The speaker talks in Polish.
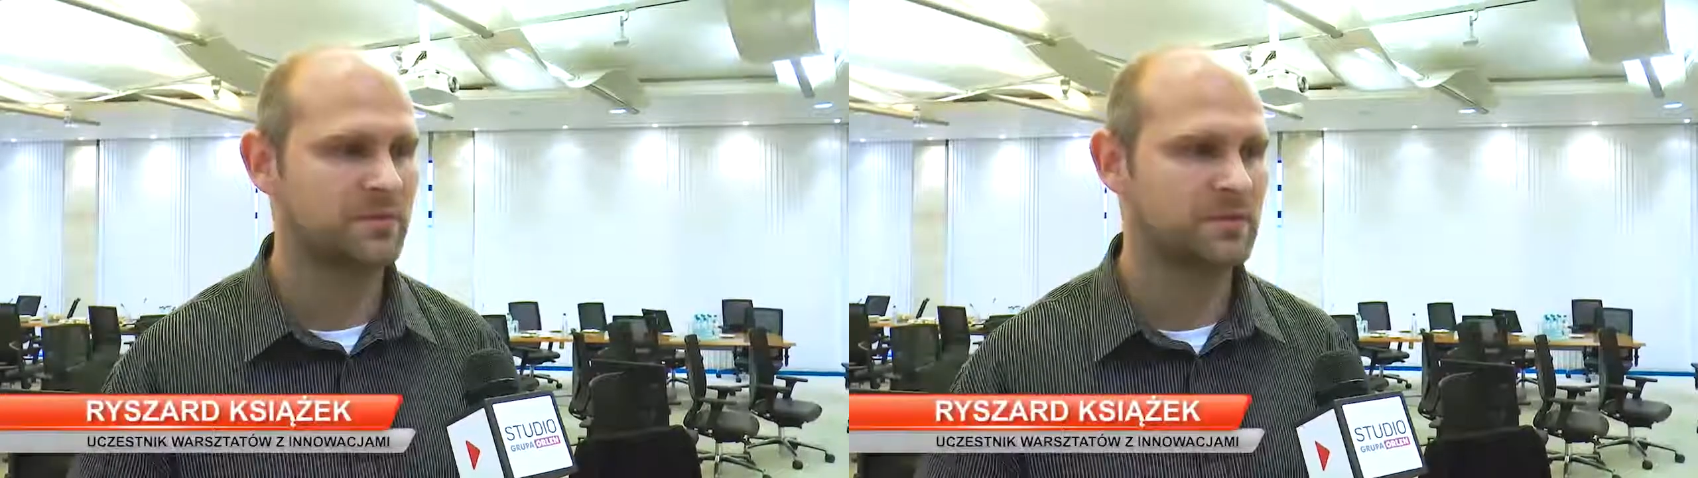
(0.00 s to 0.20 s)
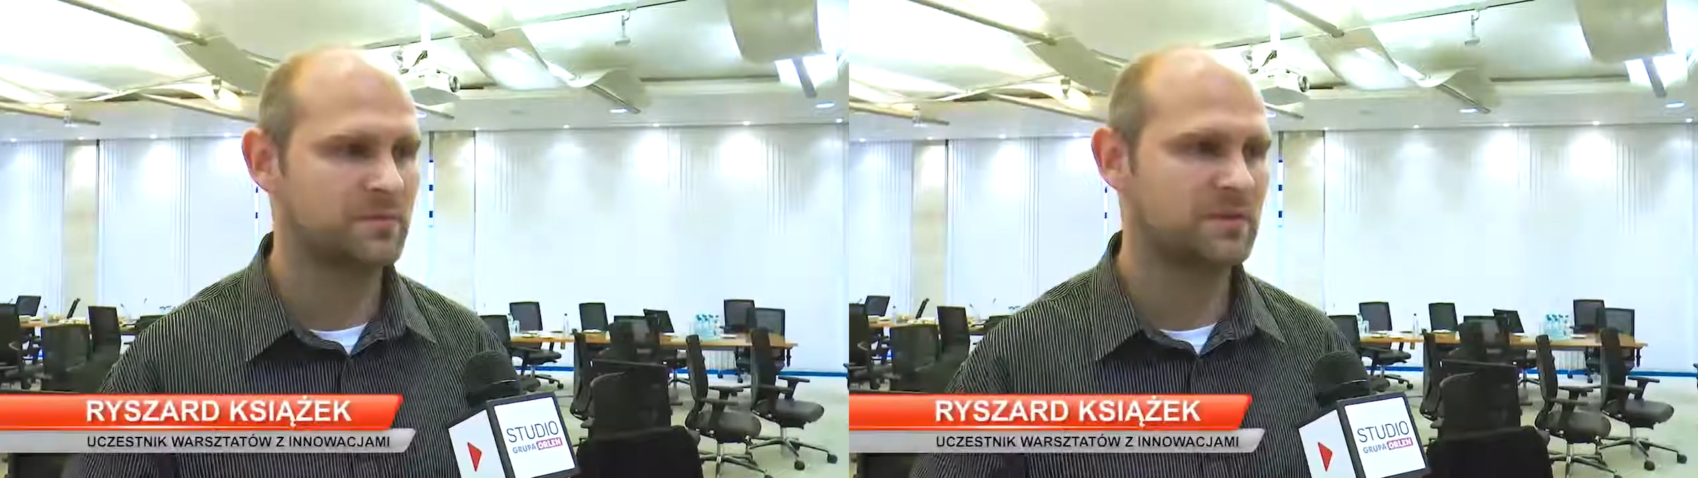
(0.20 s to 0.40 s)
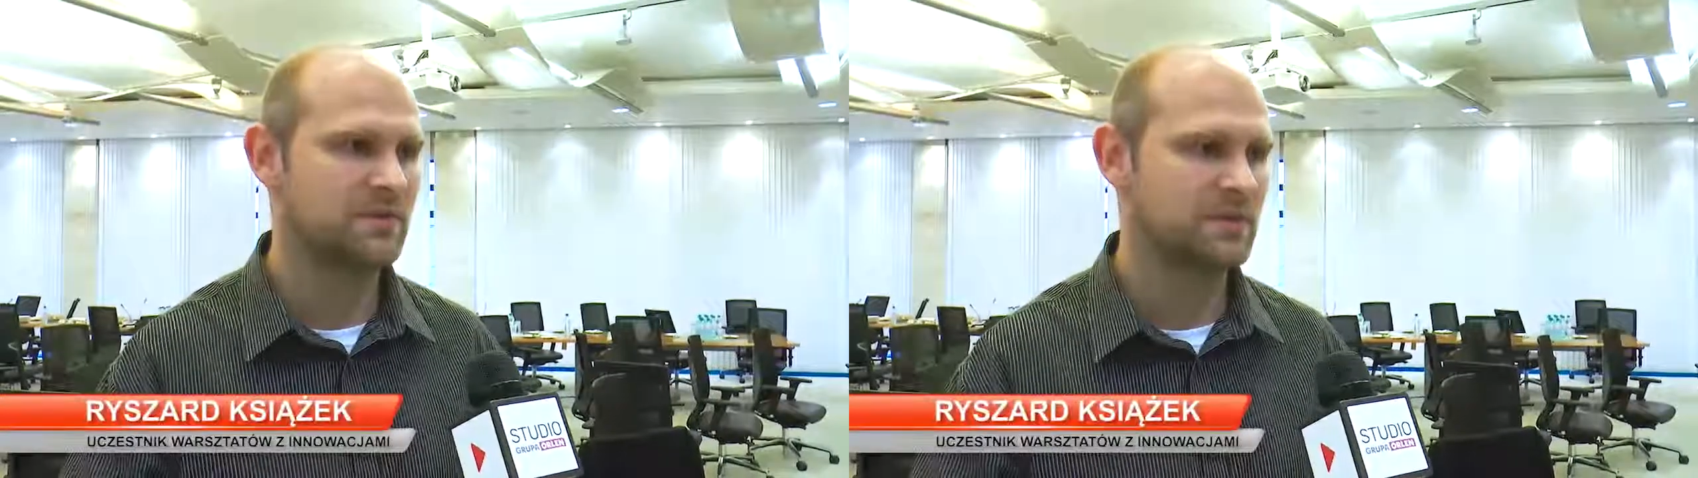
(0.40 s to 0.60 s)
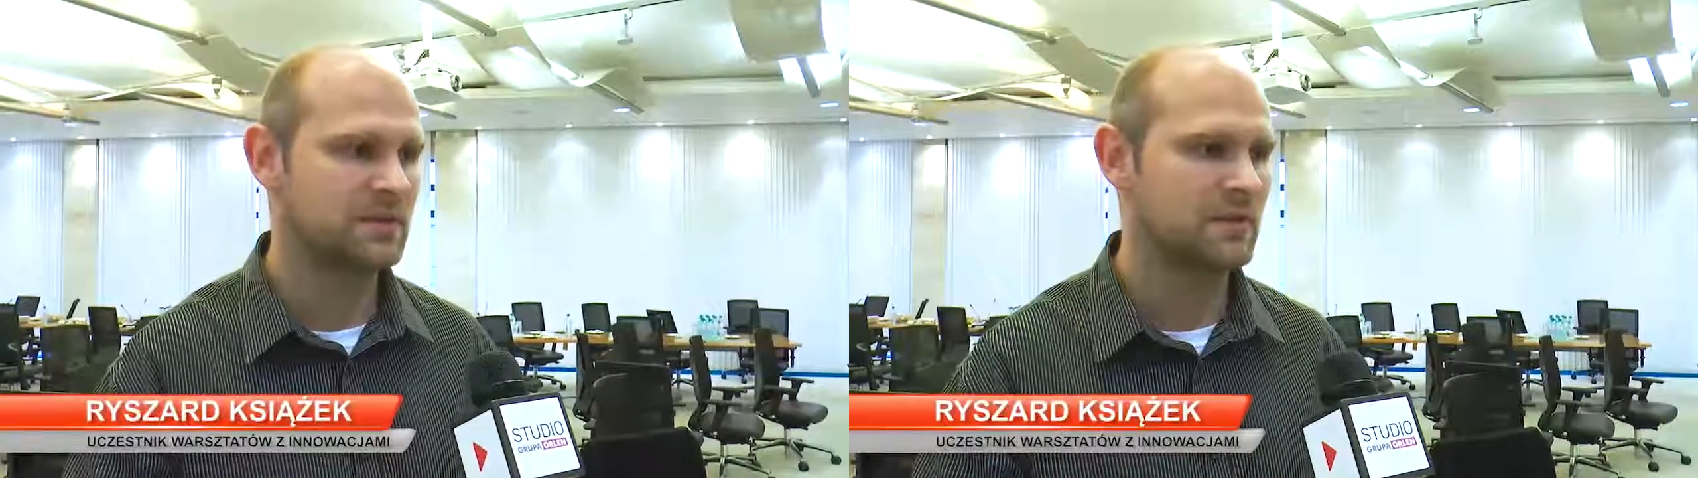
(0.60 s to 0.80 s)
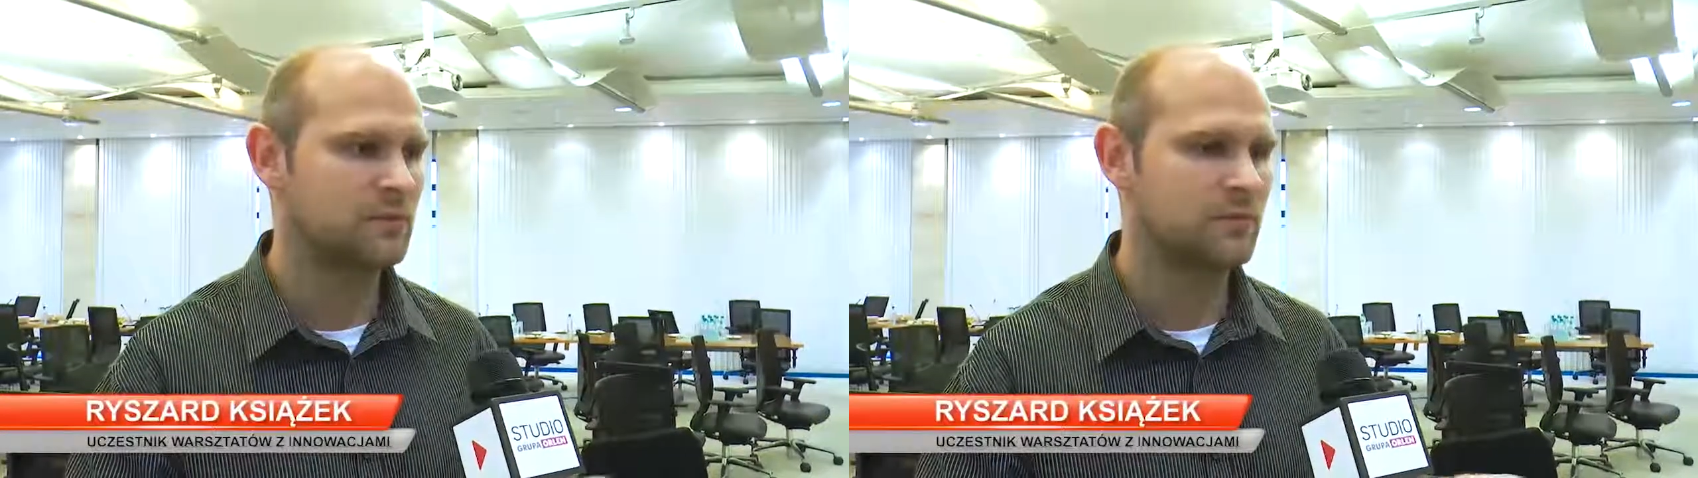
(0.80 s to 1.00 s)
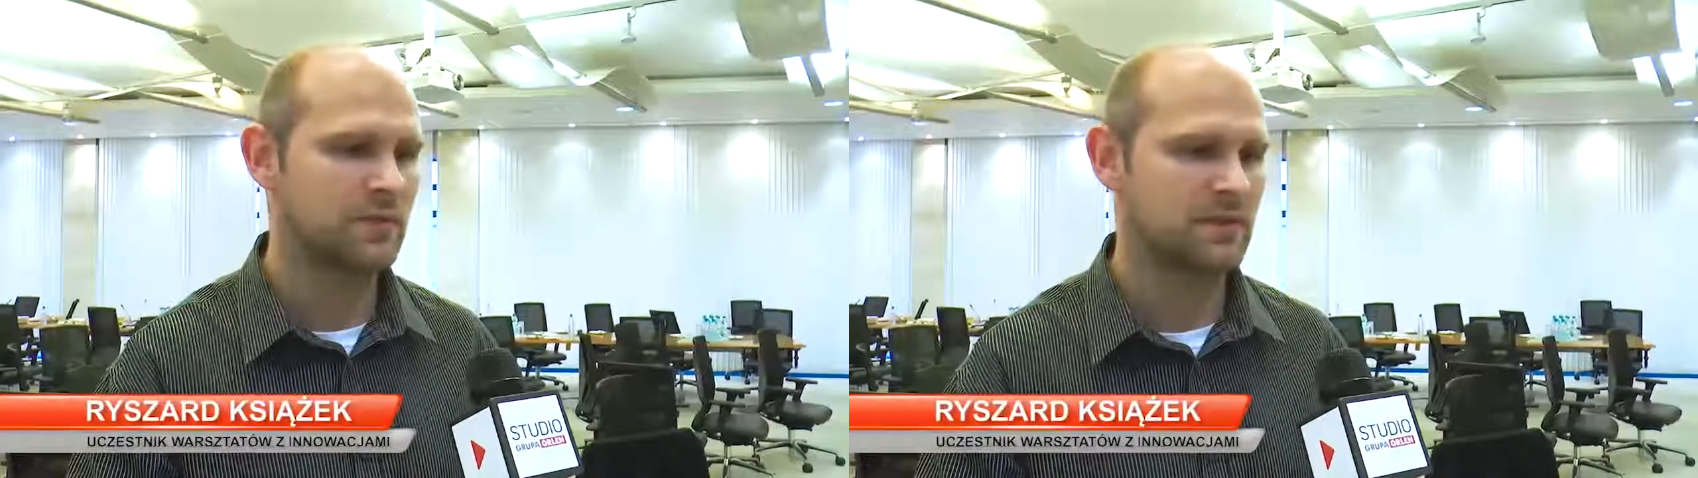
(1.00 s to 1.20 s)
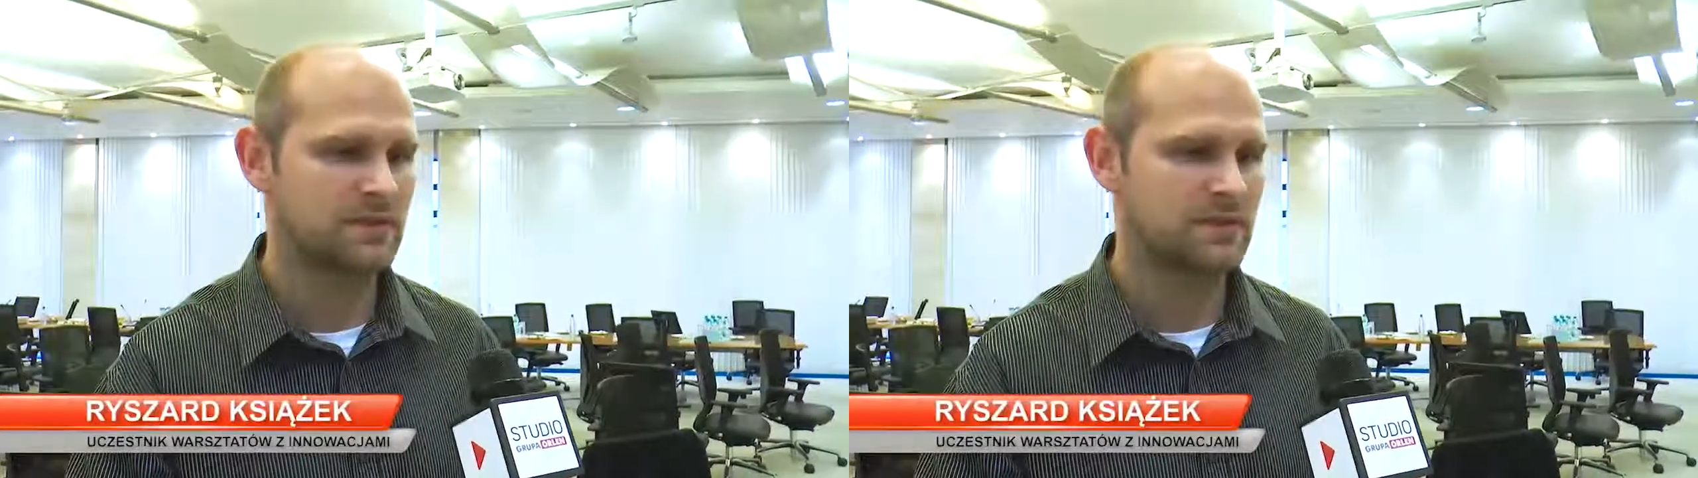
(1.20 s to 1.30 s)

powiedzmy związana głównie